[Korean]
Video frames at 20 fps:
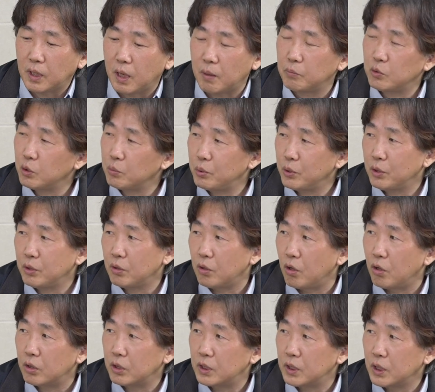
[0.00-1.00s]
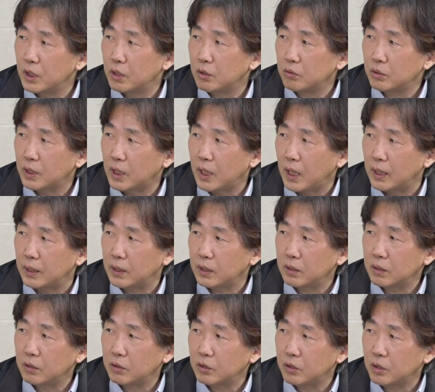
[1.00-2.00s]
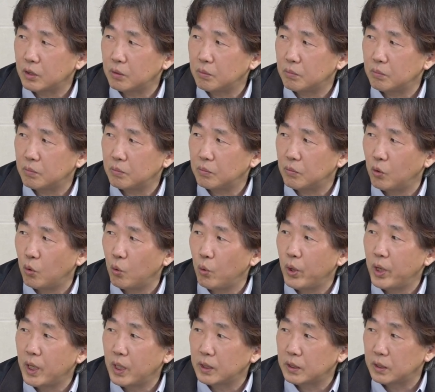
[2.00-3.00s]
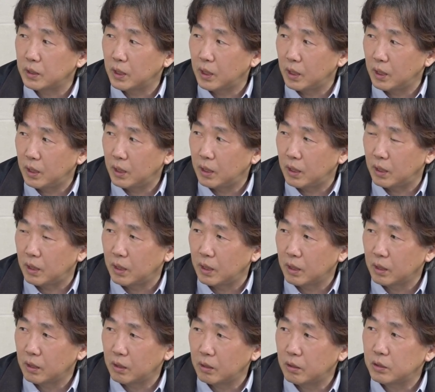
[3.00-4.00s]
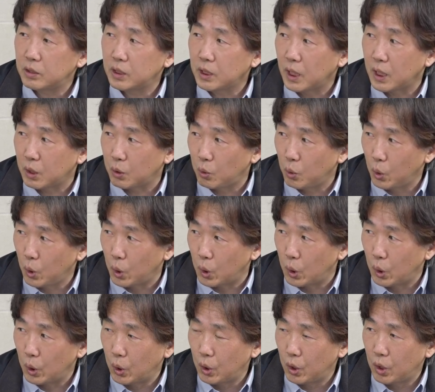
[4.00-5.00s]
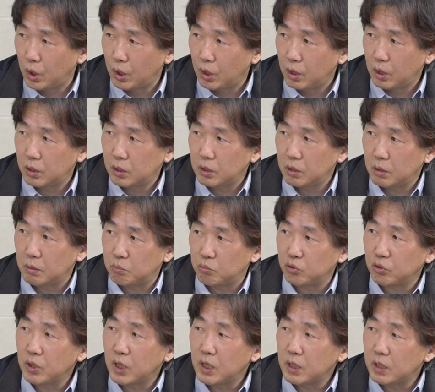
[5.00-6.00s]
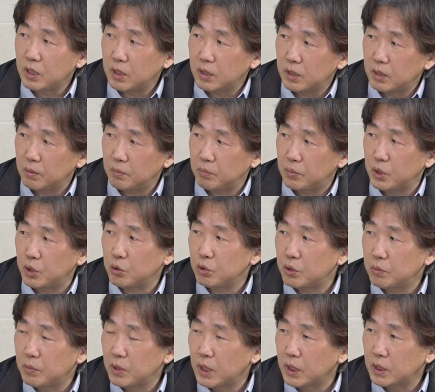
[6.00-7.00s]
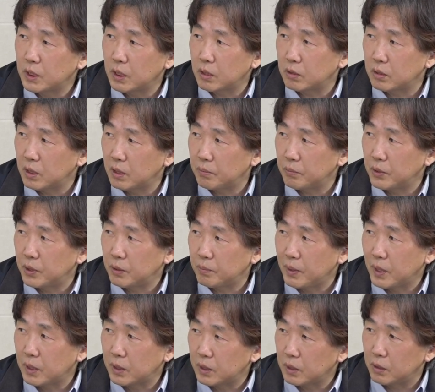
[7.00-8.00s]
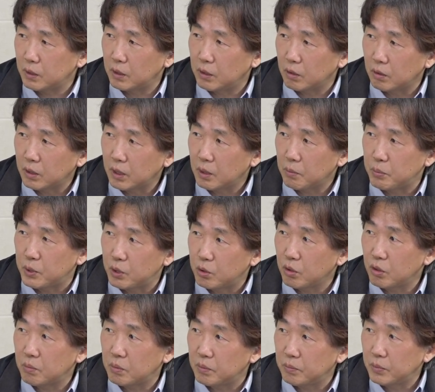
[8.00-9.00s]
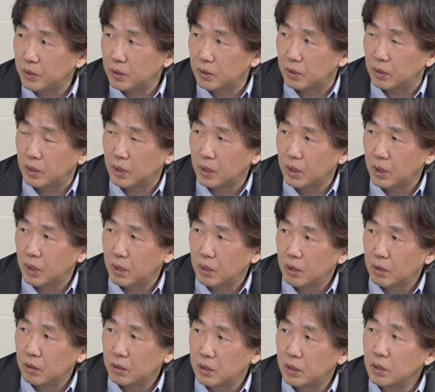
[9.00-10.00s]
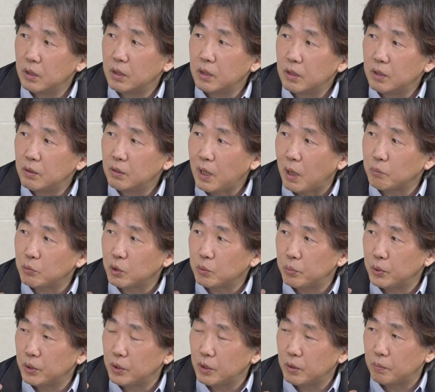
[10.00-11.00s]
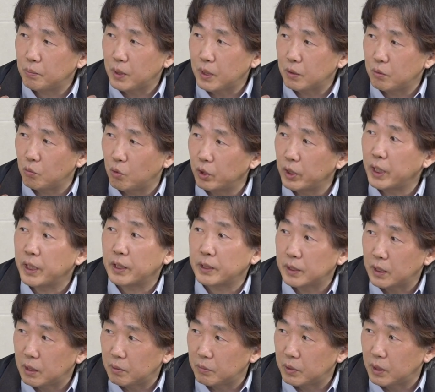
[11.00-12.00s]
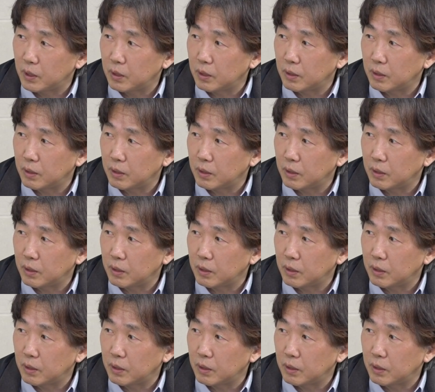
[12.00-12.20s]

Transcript: 감정 표현을 억제하고 잘 안 하는 것처럼 오해하는데 그렇지가 않고 문화 비교 심리학자 음. 이런 사람들이 막 여러 나라 비교해 보면 네. 제일 감정 표현이 막 원활한 사람들이에요.